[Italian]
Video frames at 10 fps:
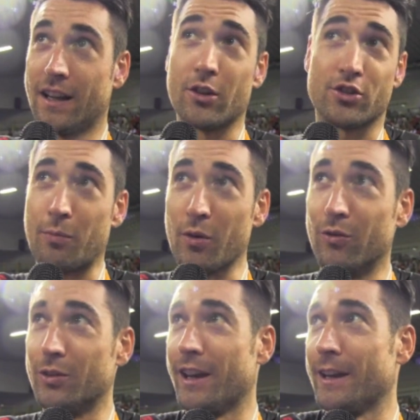non c'è più
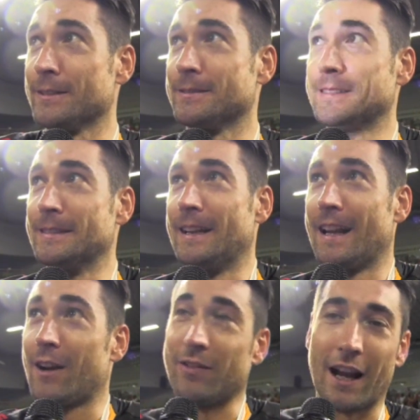il V-Day,
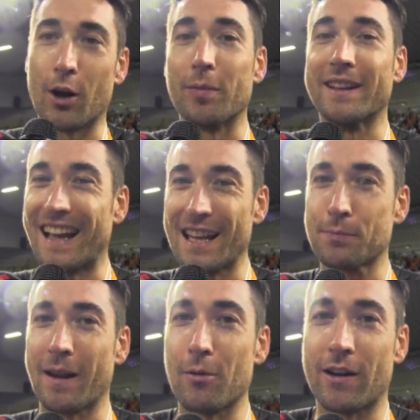direi Coppa Italia
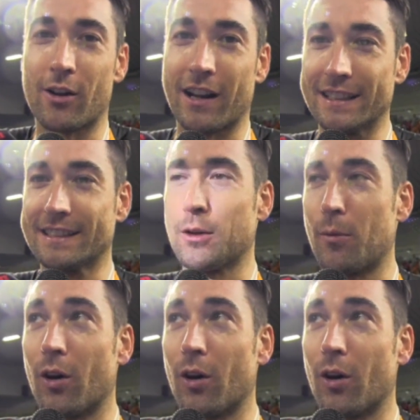speriamo che lo organizzino